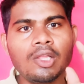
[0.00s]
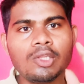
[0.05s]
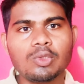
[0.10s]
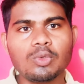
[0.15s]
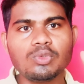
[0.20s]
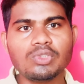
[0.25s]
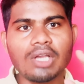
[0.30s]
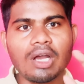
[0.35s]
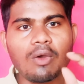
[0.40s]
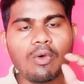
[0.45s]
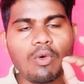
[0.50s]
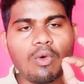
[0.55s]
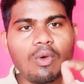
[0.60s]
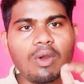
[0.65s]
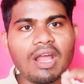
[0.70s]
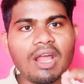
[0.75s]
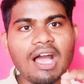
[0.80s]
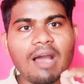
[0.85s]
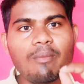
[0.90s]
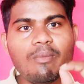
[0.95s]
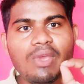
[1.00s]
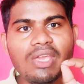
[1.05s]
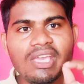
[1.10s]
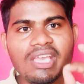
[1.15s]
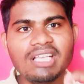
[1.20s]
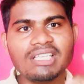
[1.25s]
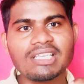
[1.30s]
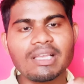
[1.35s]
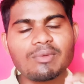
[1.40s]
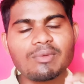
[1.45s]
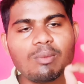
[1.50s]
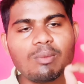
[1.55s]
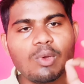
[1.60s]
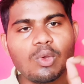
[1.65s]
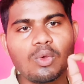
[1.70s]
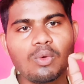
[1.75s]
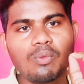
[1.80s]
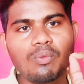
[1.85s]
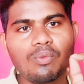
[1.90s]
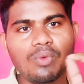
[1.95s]
तो जाओ और आप भी इस ऐप से
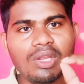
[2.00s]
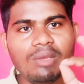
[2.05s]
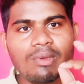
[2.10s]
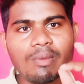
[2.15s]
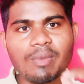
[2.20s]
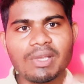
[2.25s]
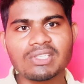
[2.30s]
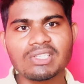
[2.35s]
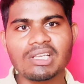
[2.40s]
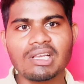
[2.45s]
बिल्कुल फ्री में पैसे